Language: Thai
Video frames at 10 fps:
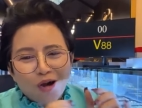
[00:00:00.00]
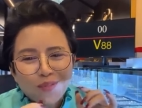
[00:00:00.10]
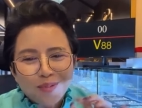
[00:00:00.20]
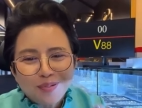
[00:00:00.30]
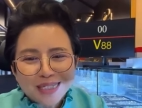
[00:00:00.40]
บ
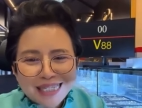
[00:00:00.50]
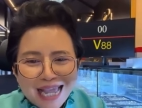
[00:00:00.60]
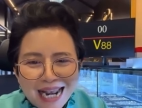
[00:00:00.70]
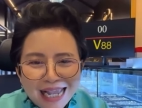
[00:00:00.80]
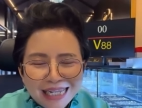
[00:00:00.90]
อกเป็นภาษา
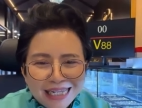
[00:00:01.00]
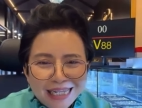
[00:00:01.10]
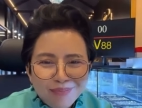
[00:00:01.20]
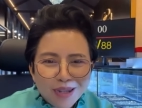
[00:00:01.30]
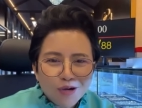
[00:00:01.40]
ไทย
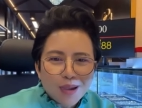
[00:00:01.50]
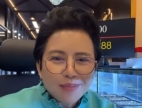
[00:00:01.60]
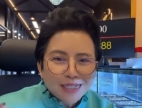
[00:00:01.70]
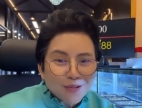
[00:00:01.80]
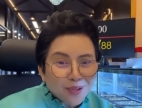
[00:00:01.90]
อีเมลมา
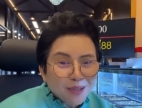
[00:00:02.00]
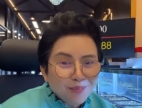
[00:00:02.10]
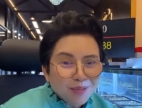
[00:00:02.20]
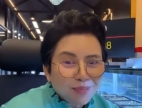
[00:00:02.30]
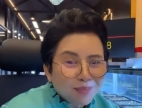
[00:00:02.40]
ไม่ใช่กับพิม
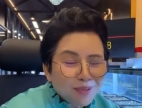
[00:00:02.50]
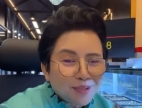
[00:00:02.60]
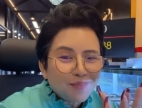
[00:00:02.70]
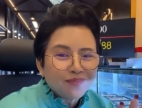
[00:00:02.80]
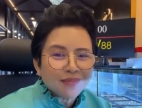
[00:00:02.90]
พ์พิมพ์พิมพ์
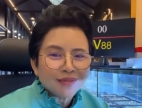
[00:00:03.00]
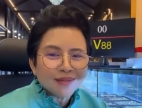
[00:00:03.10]
พิมพ์